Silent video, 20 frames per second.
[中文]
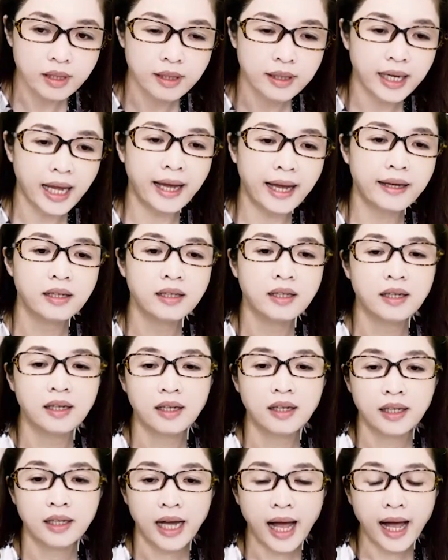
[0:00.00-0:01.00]
来，
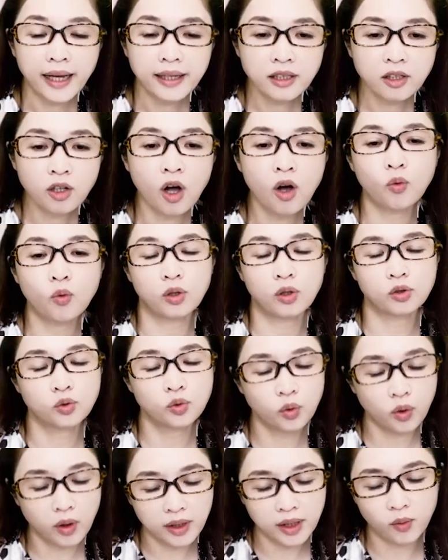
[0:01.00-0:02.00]
安控我
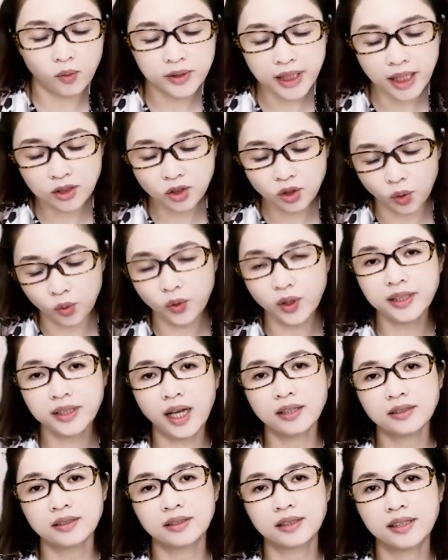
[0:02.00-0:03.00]
说了，我在9月
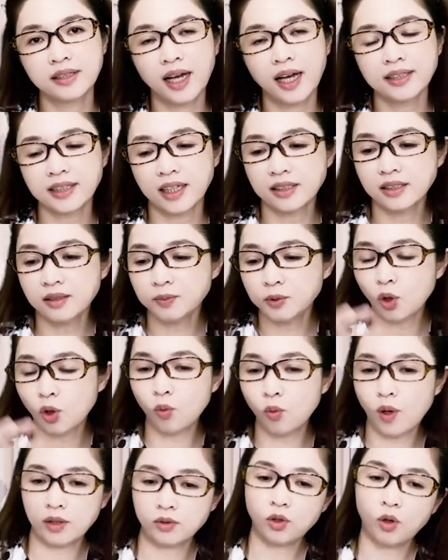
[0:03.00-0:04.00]
当时跟大家讲，是不是
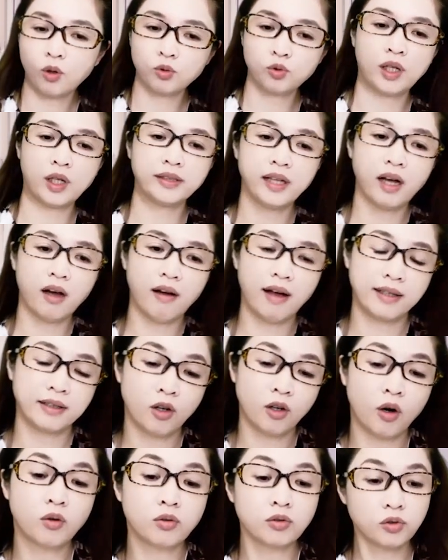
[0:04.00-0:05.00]
从网通转到安
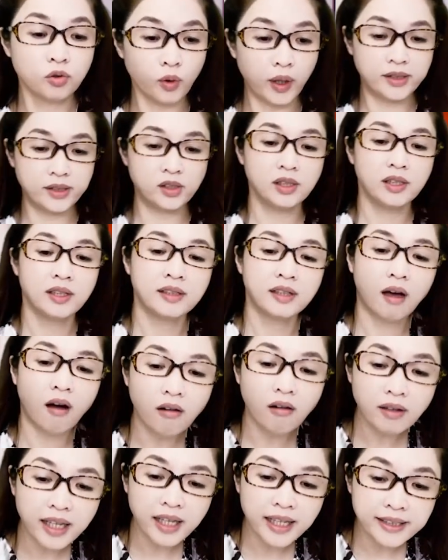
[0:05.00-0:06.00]
控？对，然
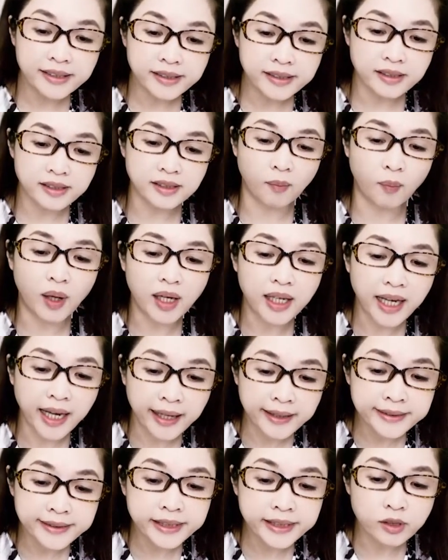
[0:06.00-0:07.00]
后类似什么
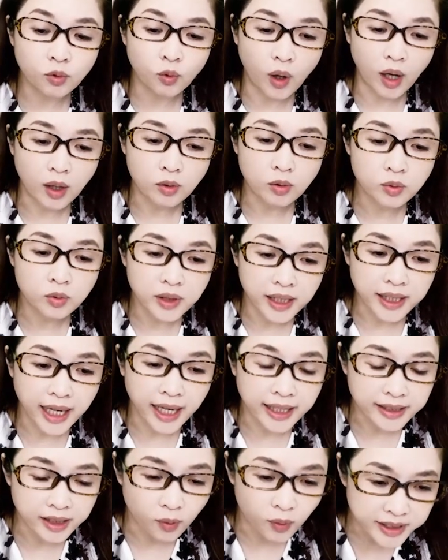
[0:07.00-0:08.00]
干净网路的
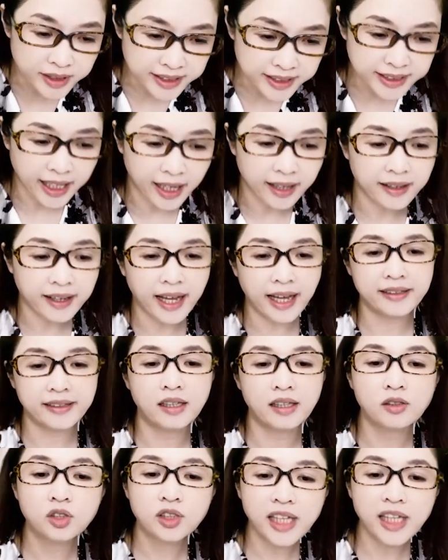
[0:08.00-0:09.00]
概念，我已经讲烂了。
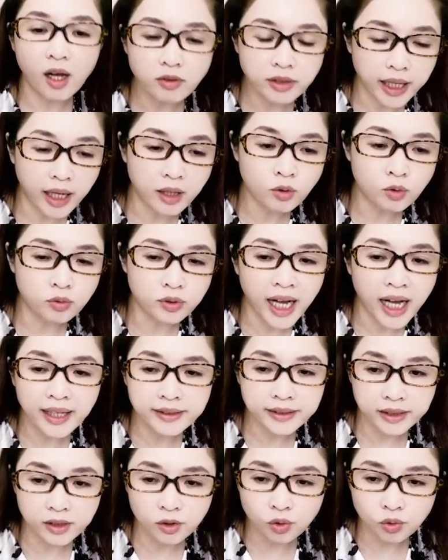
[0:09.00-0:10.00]
焦点股看
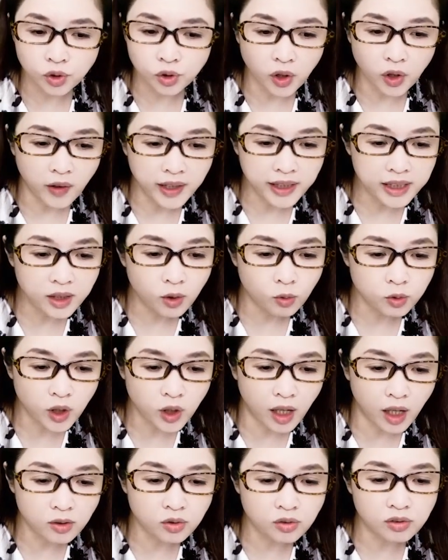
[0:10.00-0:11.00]
清楚，921我就
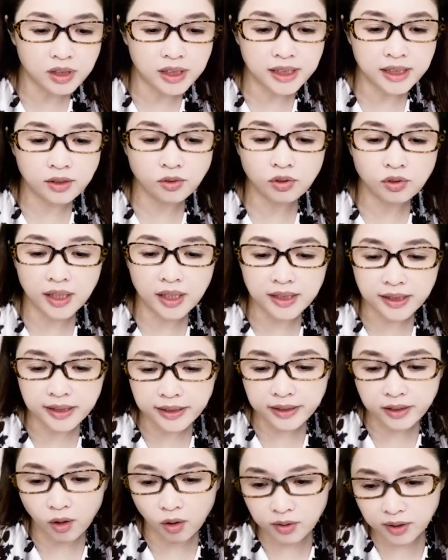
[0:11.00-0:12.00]
告诉你，精锐、
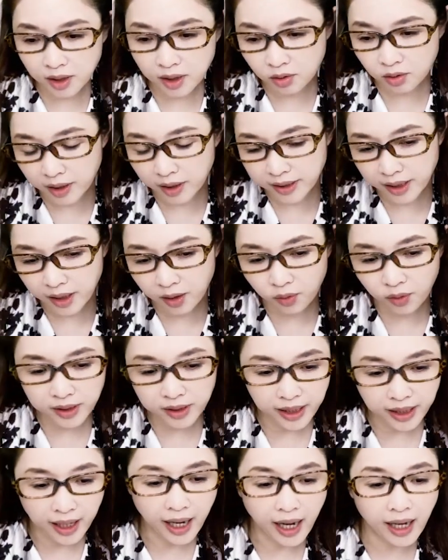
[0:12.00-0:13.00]
奇友、深瑞、天越
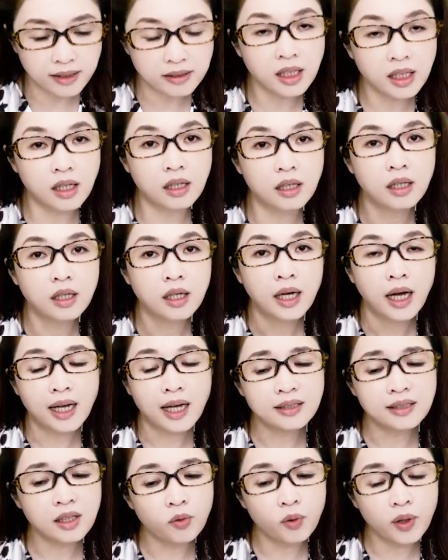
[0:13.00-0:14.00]
电、航特
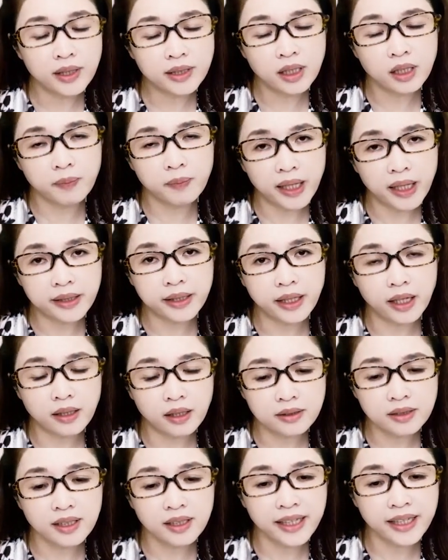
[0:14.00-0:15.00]
我也特别点了，
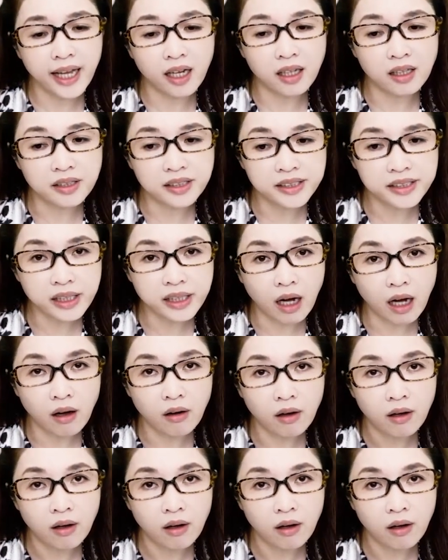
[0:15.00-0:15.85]
这个量很小。